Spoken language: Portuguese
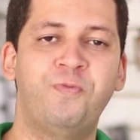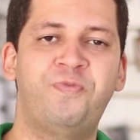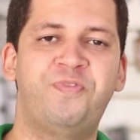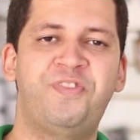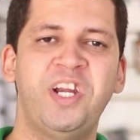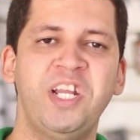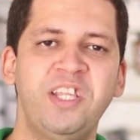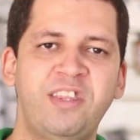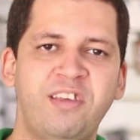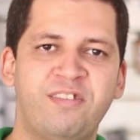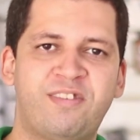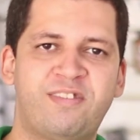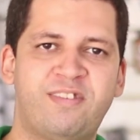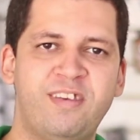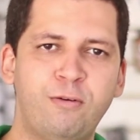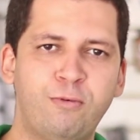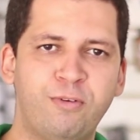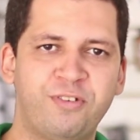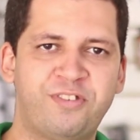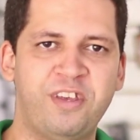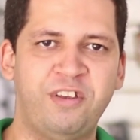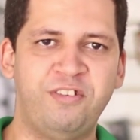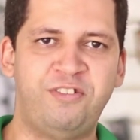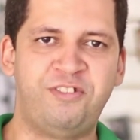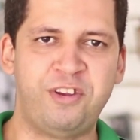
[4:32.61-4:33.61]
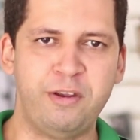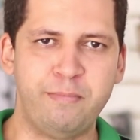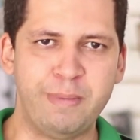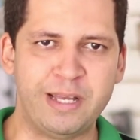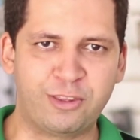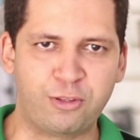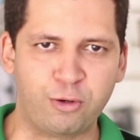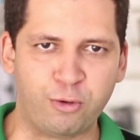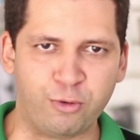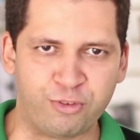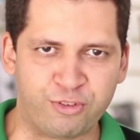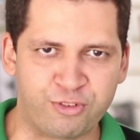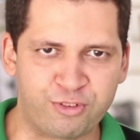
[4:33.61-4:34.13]
ou 35
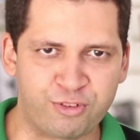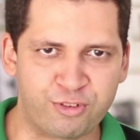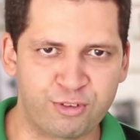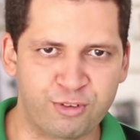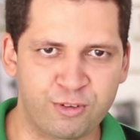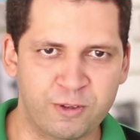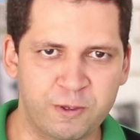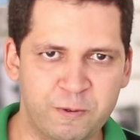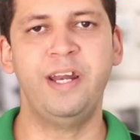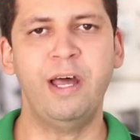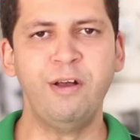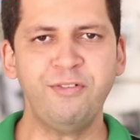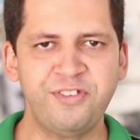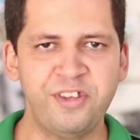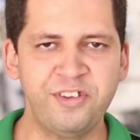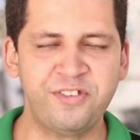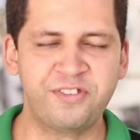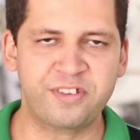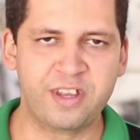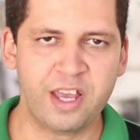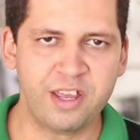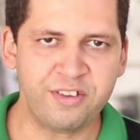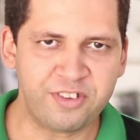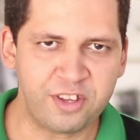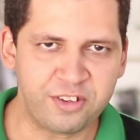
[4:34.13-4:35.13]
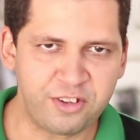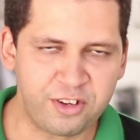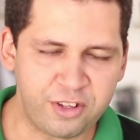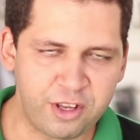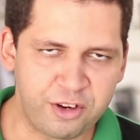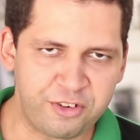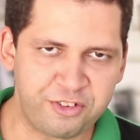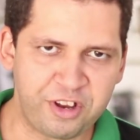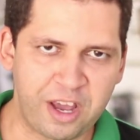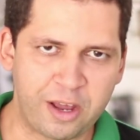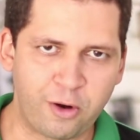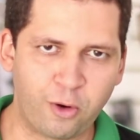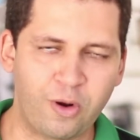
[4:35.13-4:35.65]
centímetros. Não se esqueça de
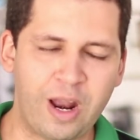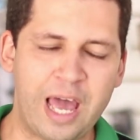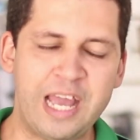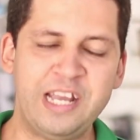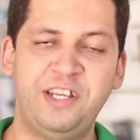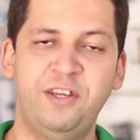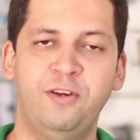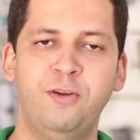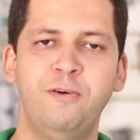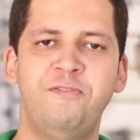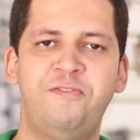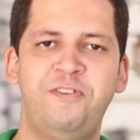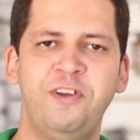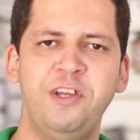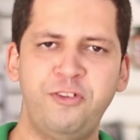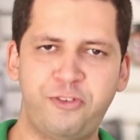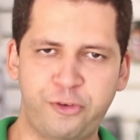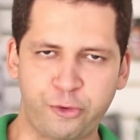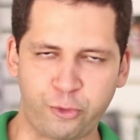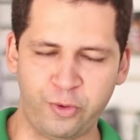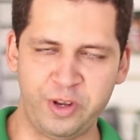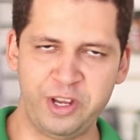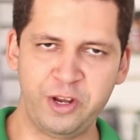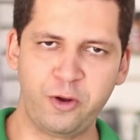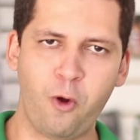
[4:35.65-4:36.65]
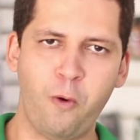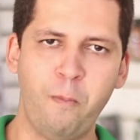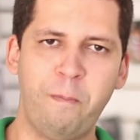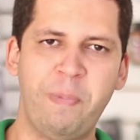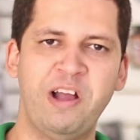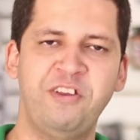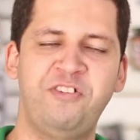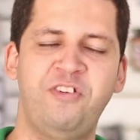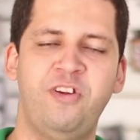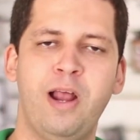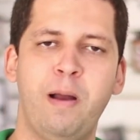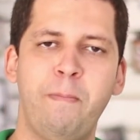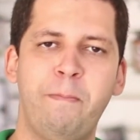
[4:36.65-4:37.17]
deixar o like no vídeo e
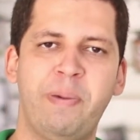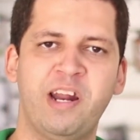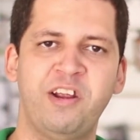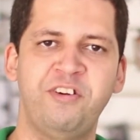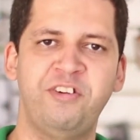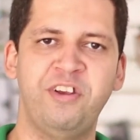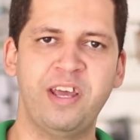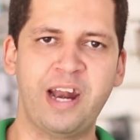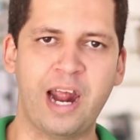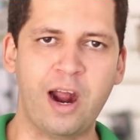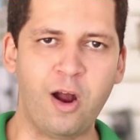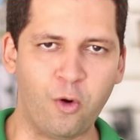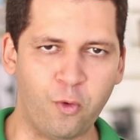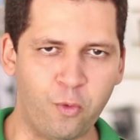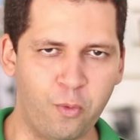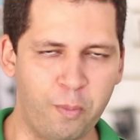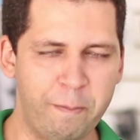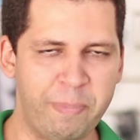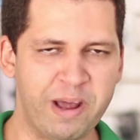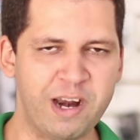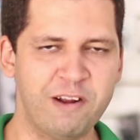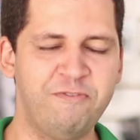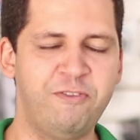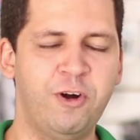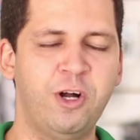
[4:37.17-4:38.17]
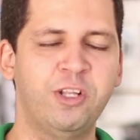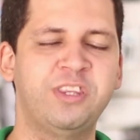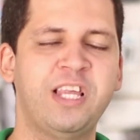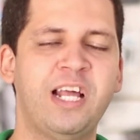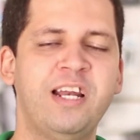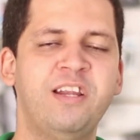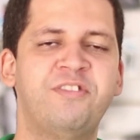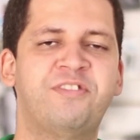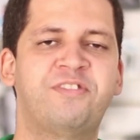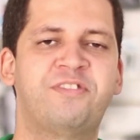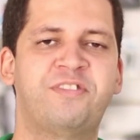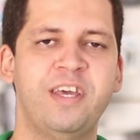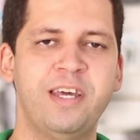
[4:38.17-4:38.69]
compartilhar para geral, para
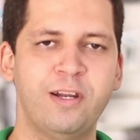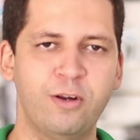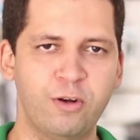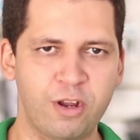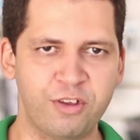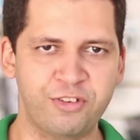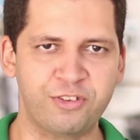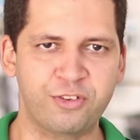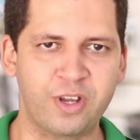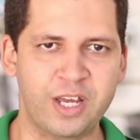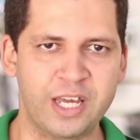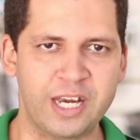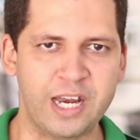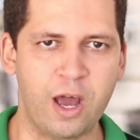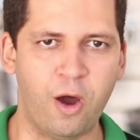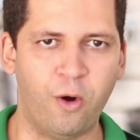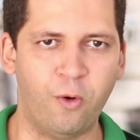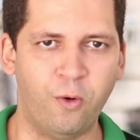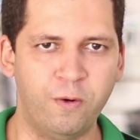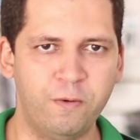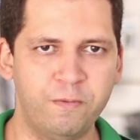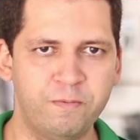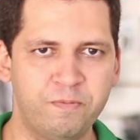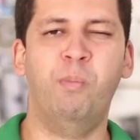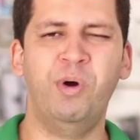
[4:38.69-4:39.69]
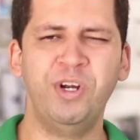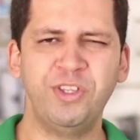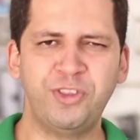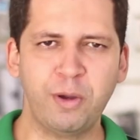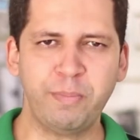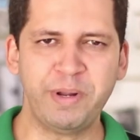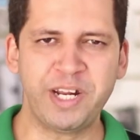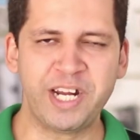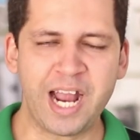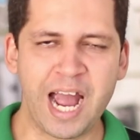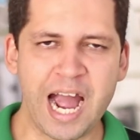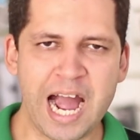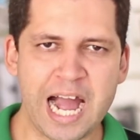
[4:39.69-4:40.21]
fortalecer o nosso canal. Muito
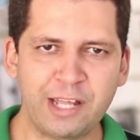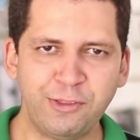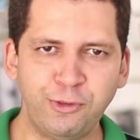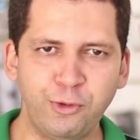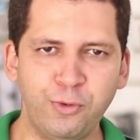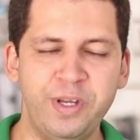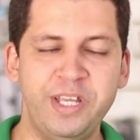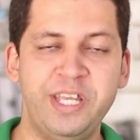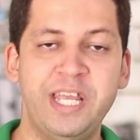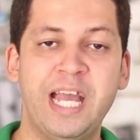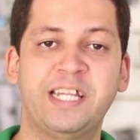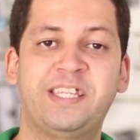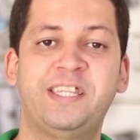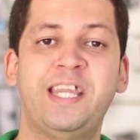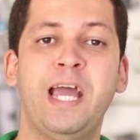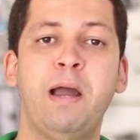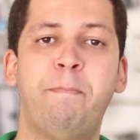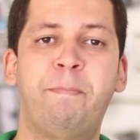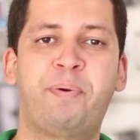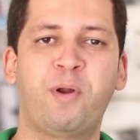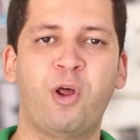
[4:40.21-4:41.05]
obrigado e até a